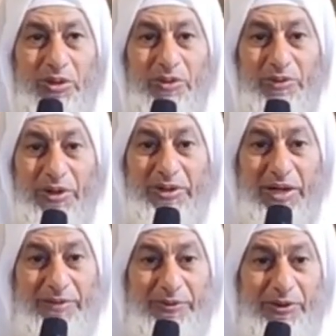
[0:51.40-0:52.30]

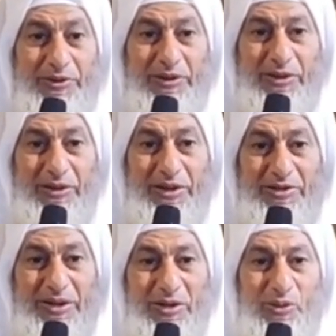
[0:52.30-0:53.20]
فالكافر إذا خرج
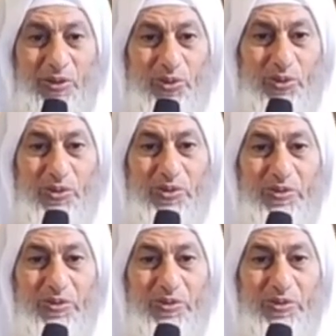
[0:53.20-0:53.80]
أخوه